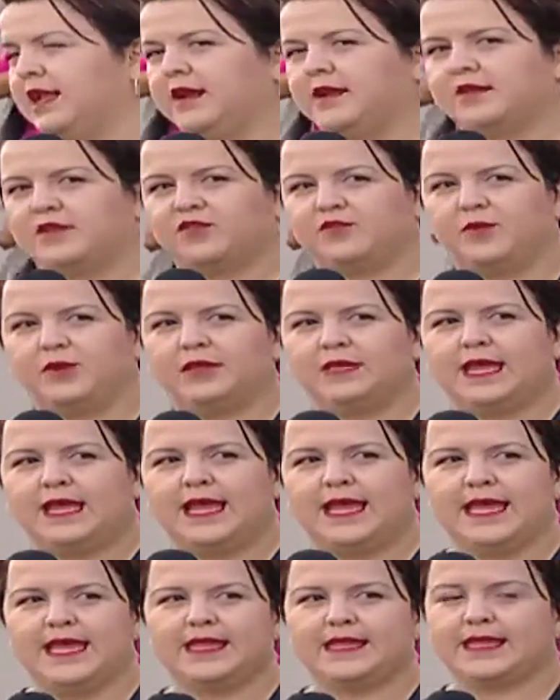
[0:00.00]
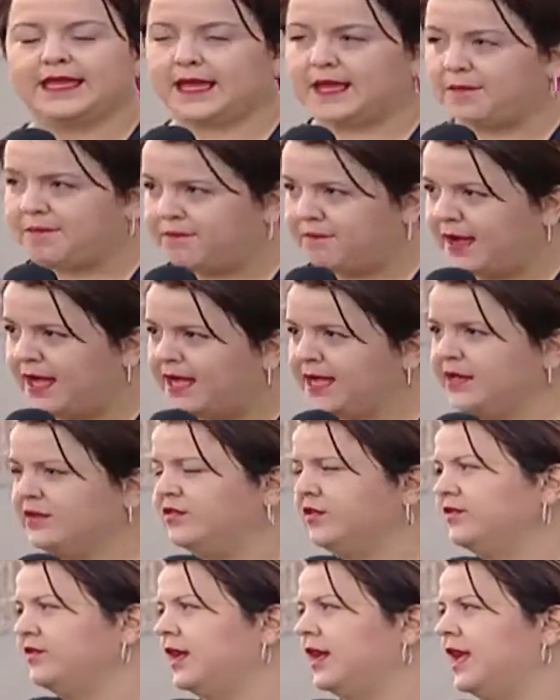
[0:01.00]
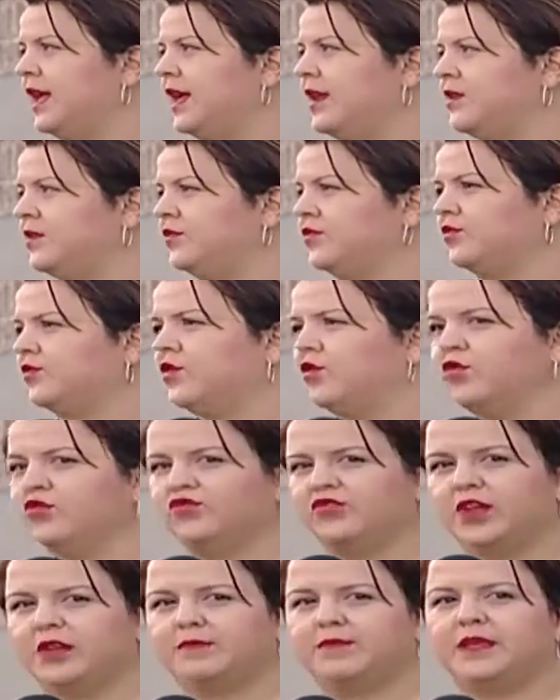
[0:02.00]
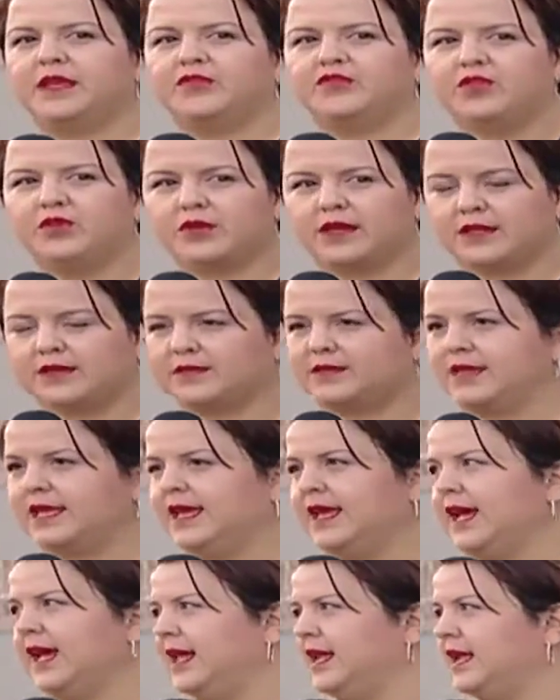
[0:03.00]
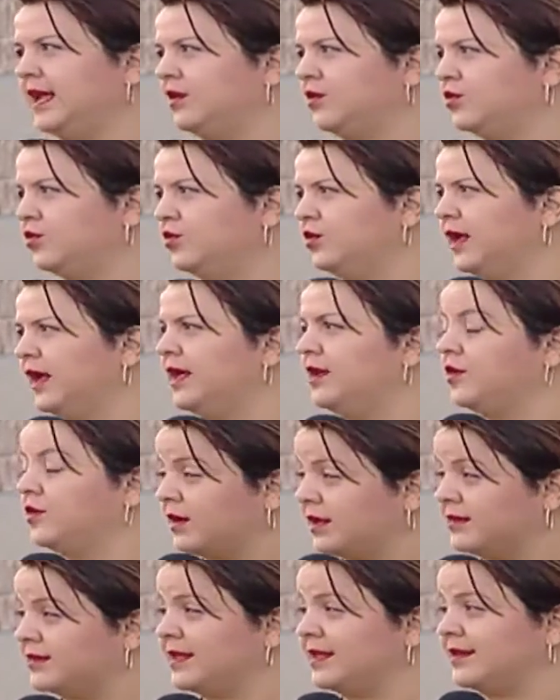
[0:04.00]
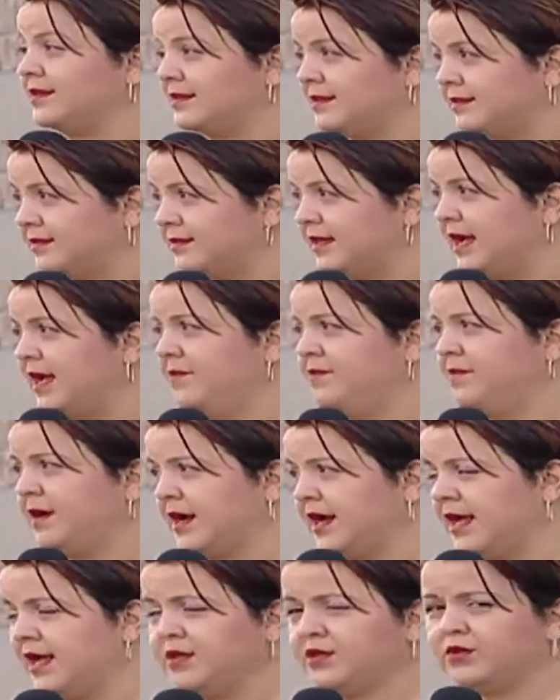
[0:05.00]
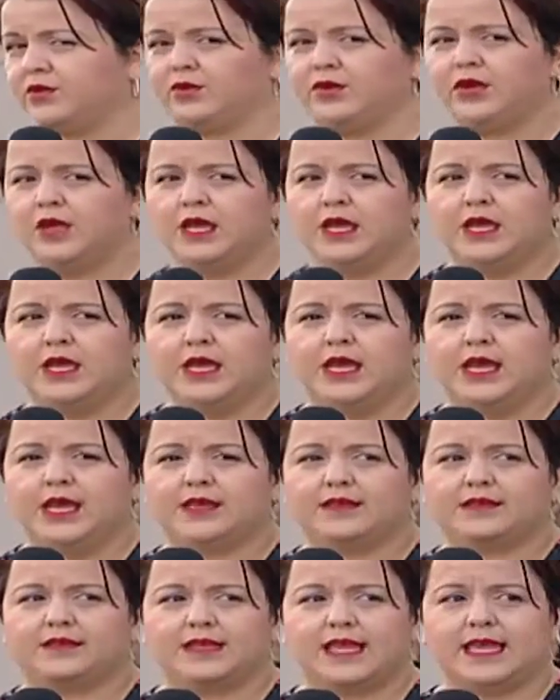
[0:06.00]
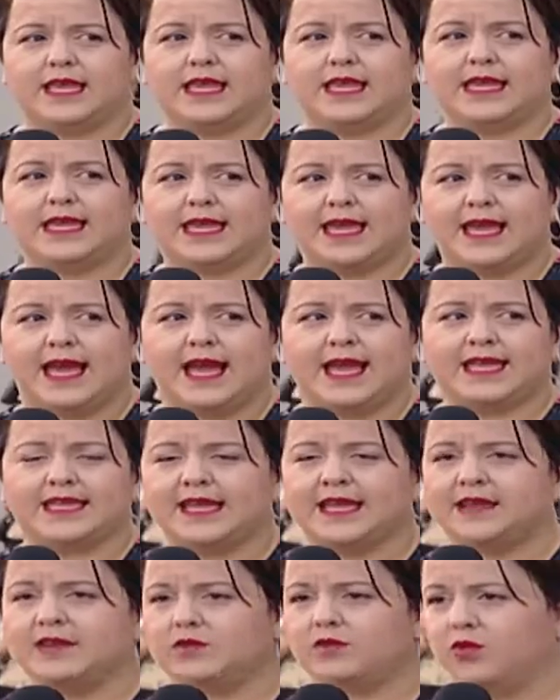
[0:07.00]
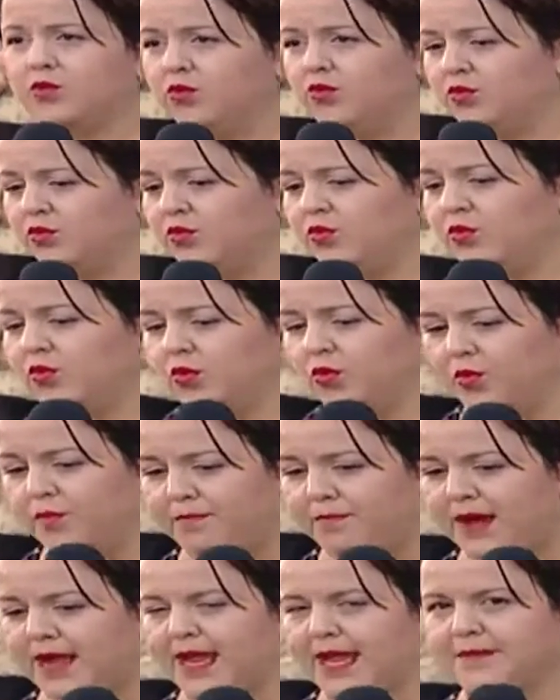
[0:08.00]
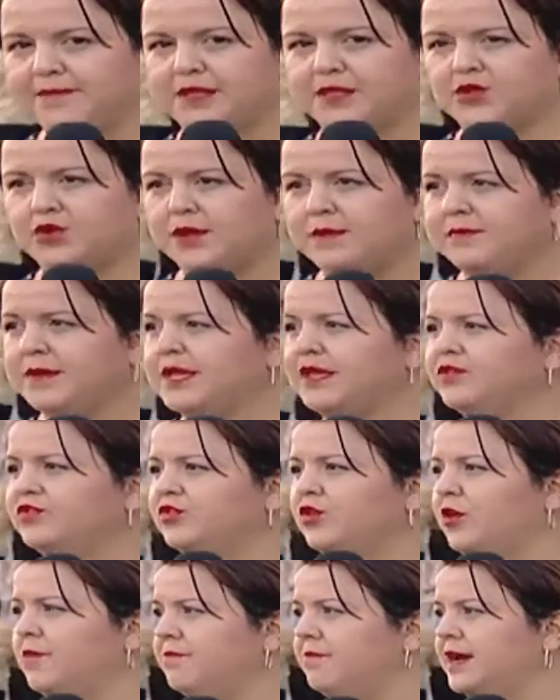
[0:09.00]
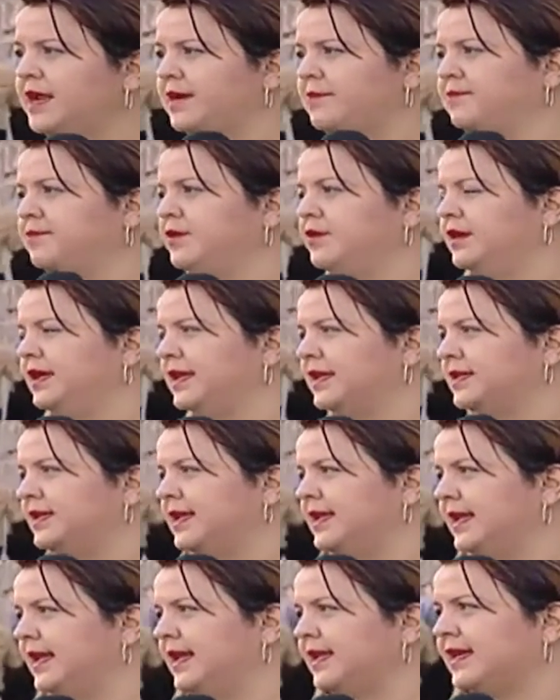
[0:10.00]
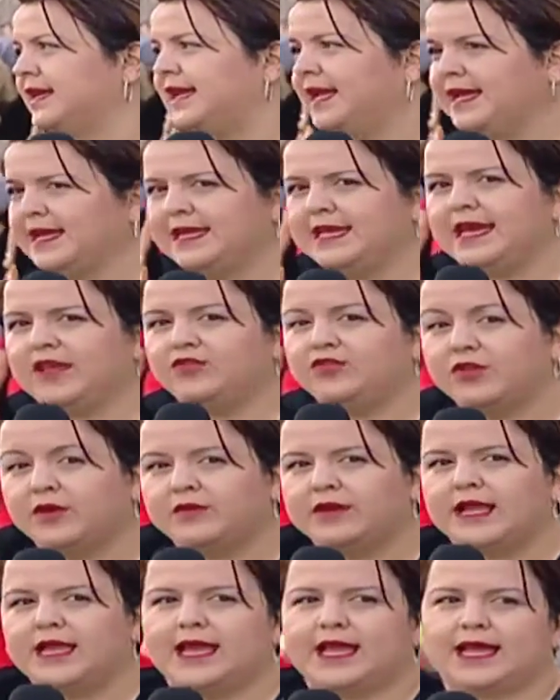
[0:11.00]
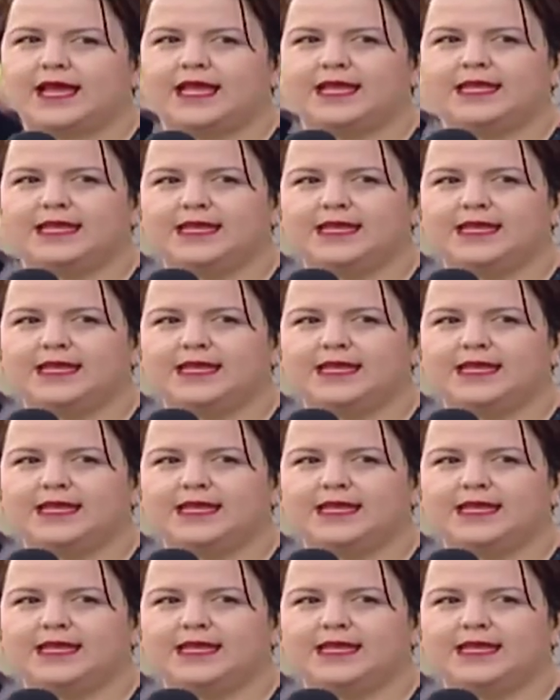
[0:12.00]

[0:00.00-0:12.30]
que le responda a la gente que paga sus salarios con un servicio que esté a la altura de lo que se les está pagando este, y que hayan un, parámetro de medición para poder tener claridad sobre la